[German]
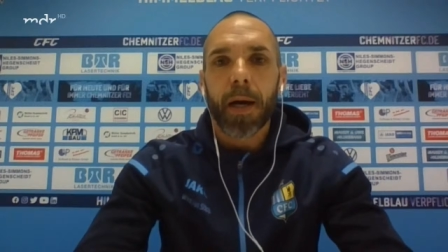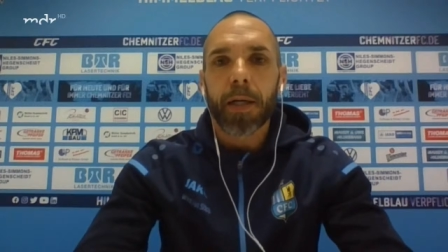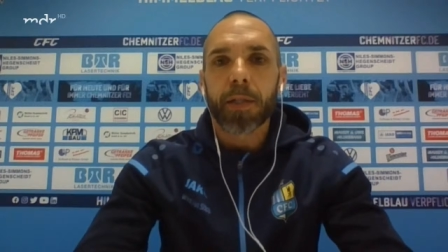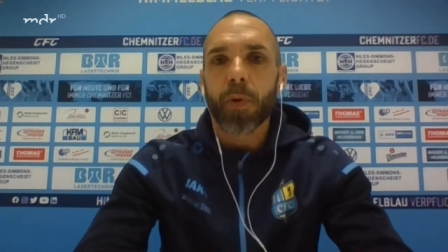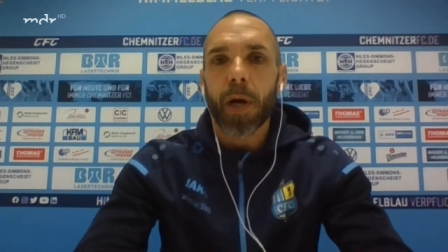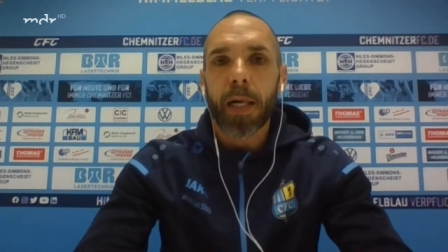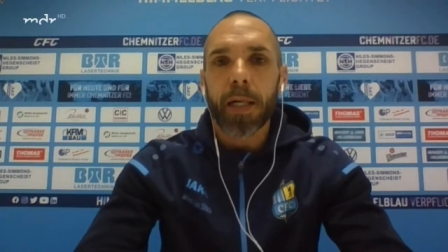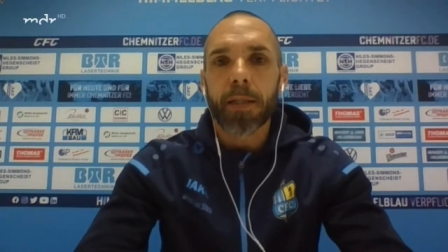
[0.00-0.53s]

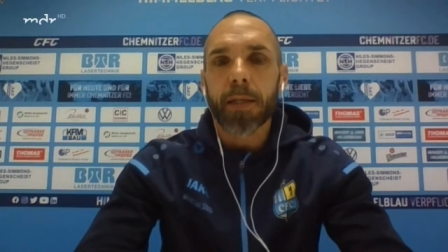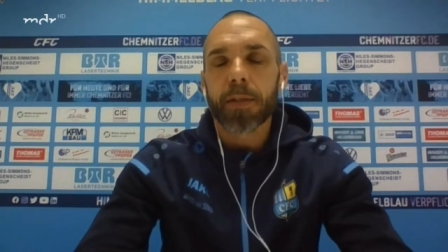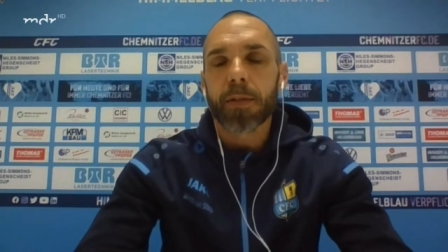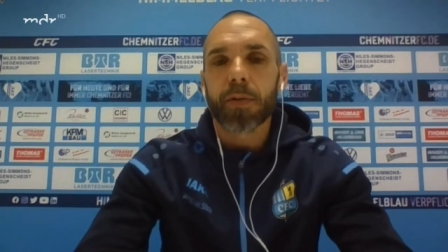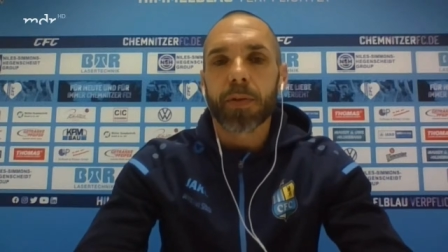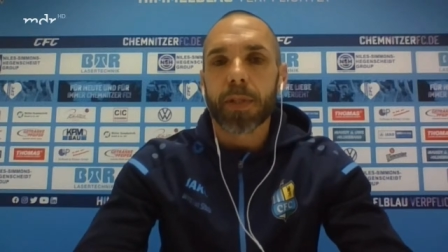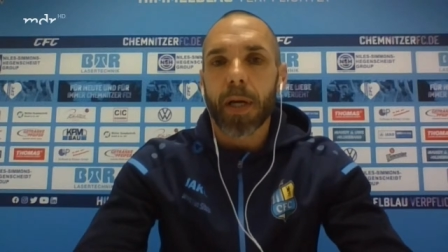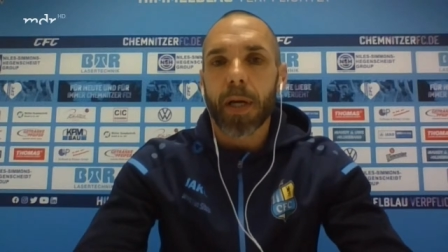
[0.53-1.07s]
Also all das
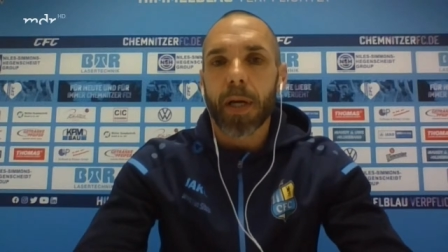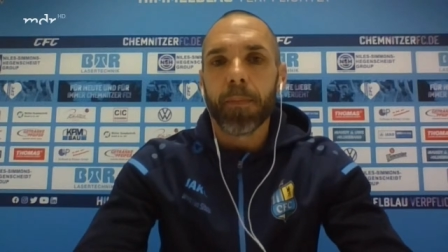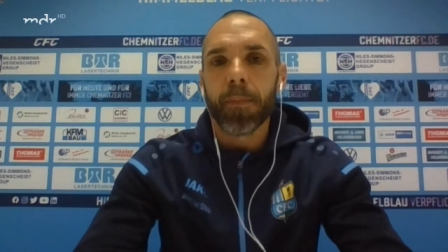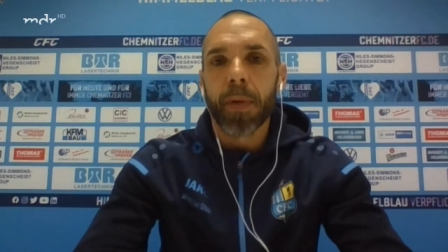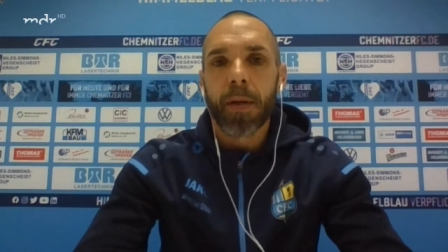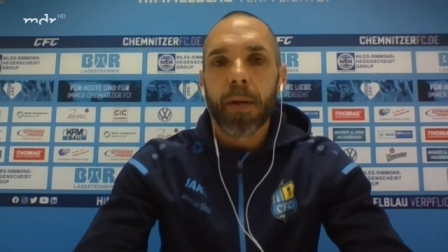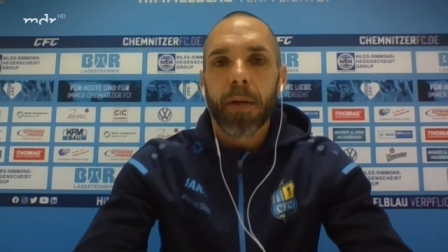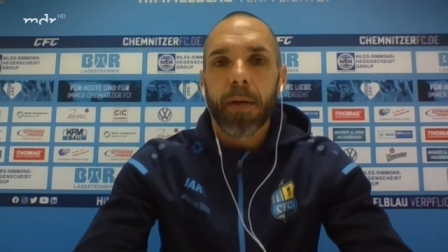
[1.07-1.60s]
zusammen
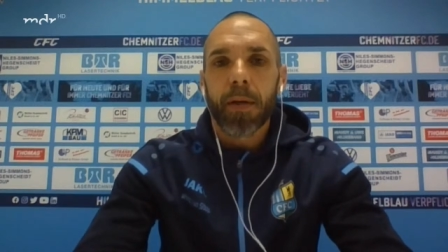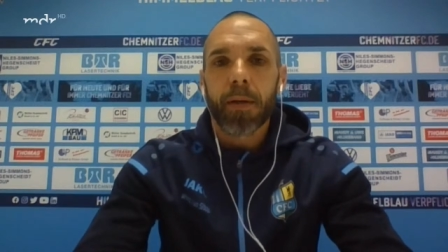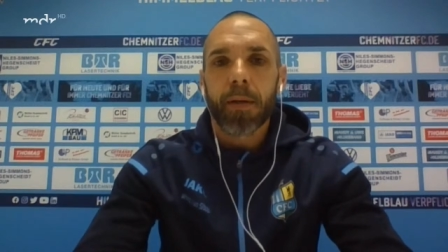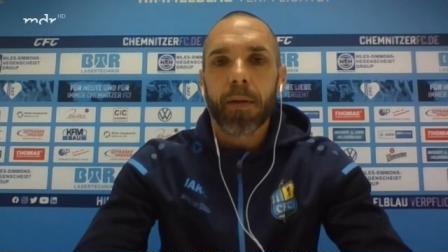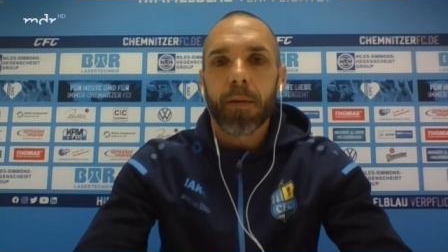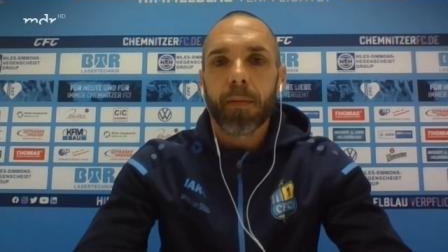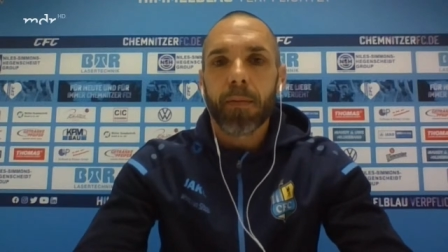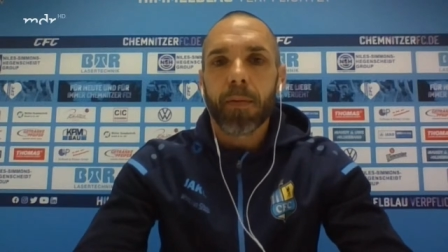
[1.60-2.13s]

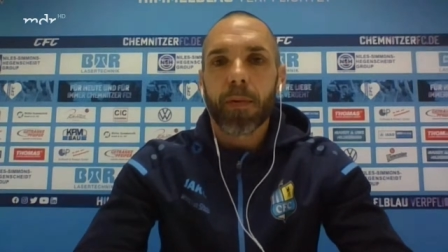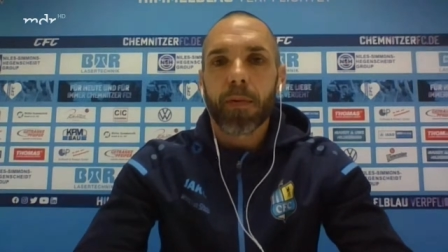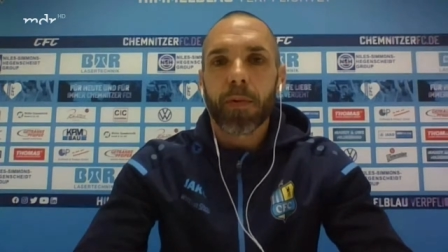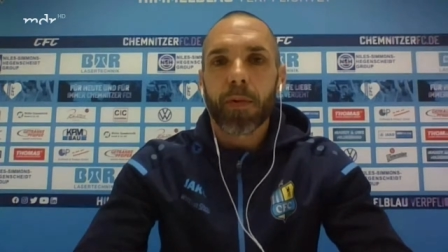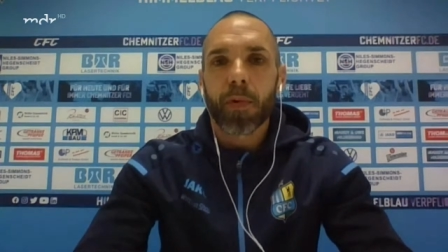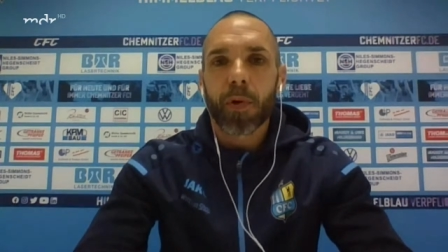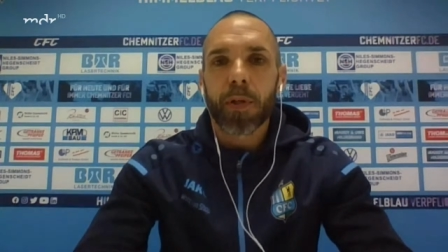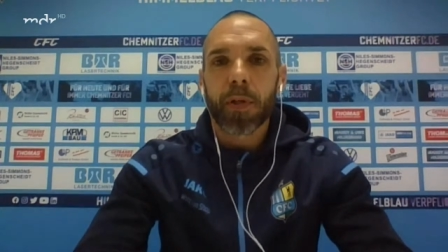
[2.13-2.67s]
äh,
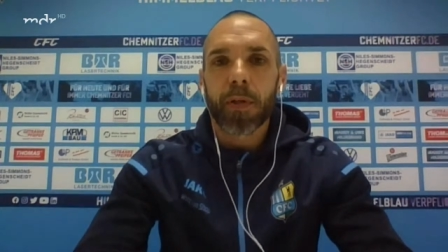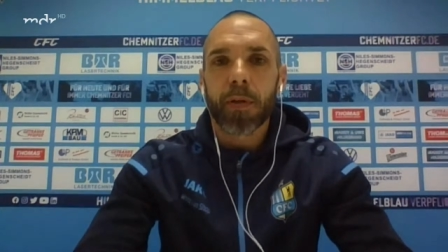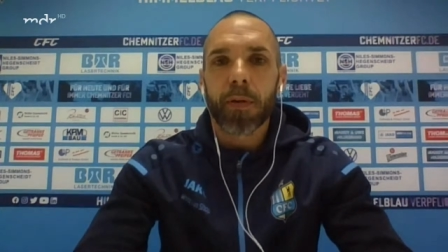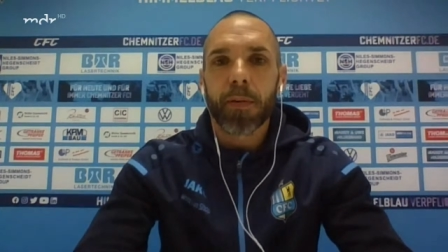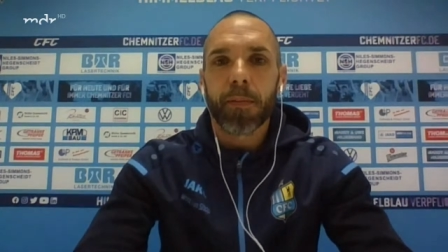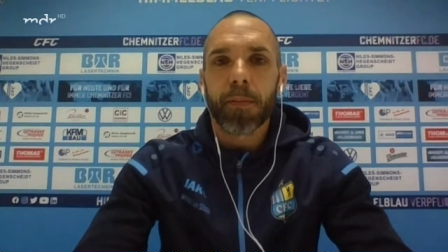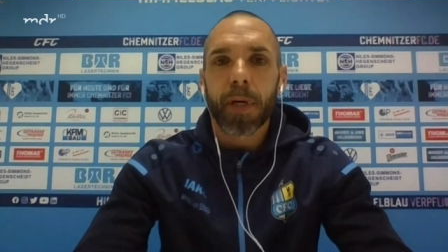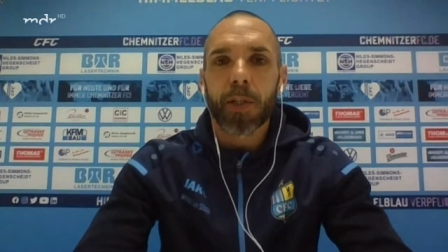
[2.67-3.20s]
sollte
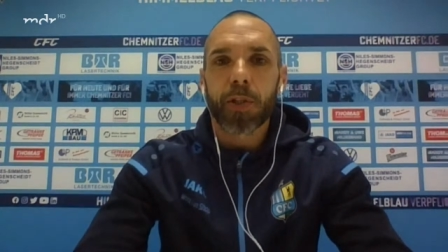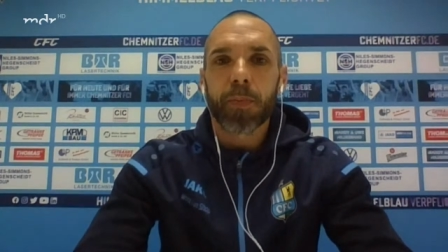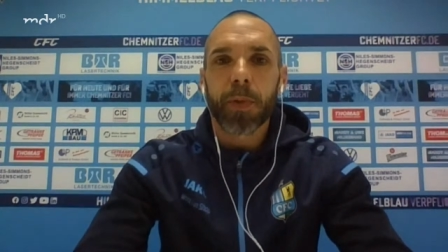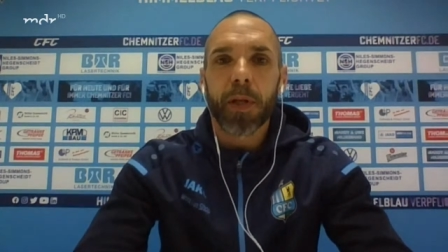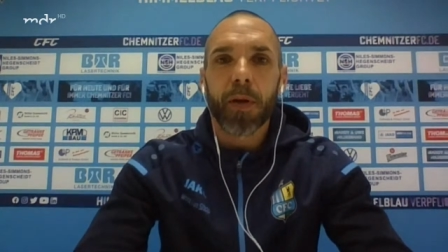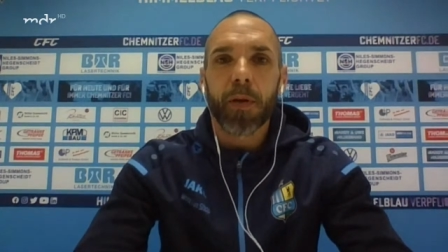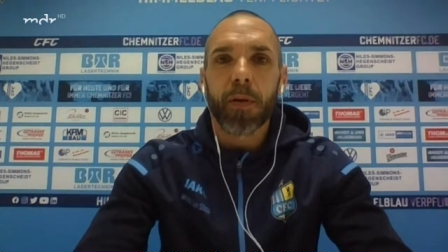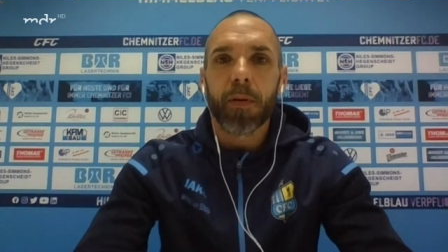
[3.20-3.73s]
meinen
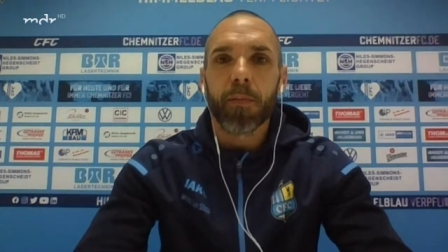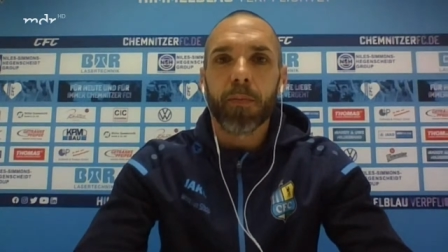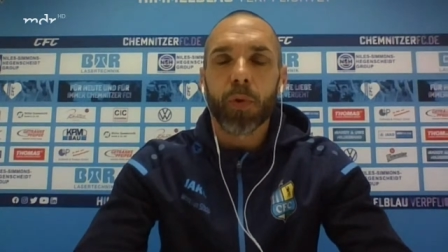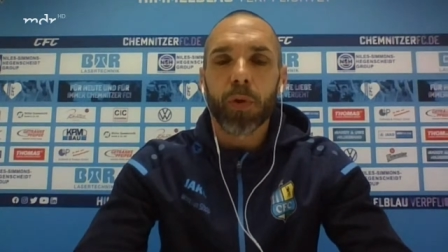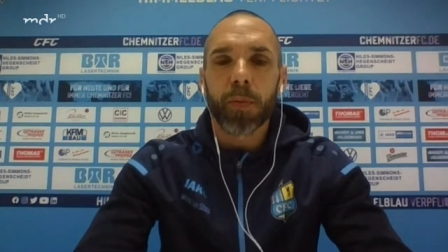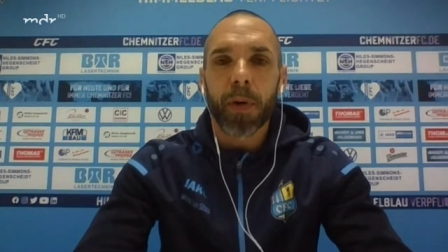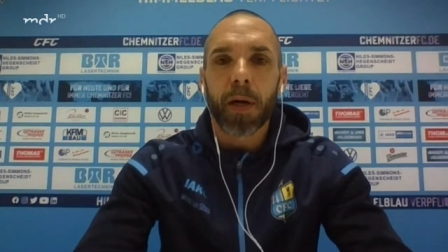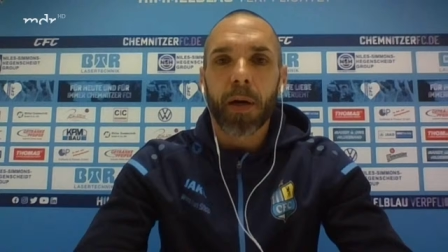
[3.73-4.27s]
Spielern
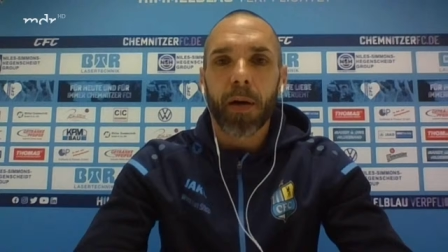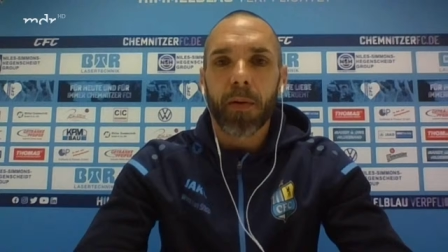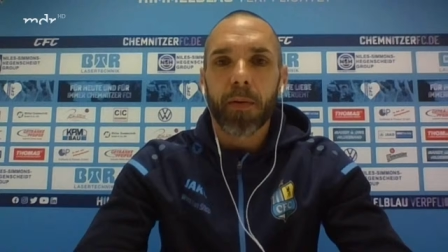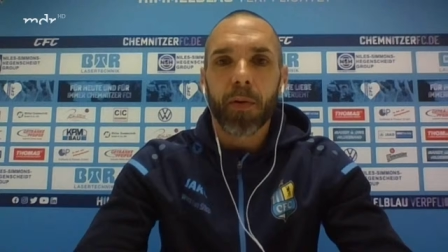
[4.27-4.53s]
Mut machen.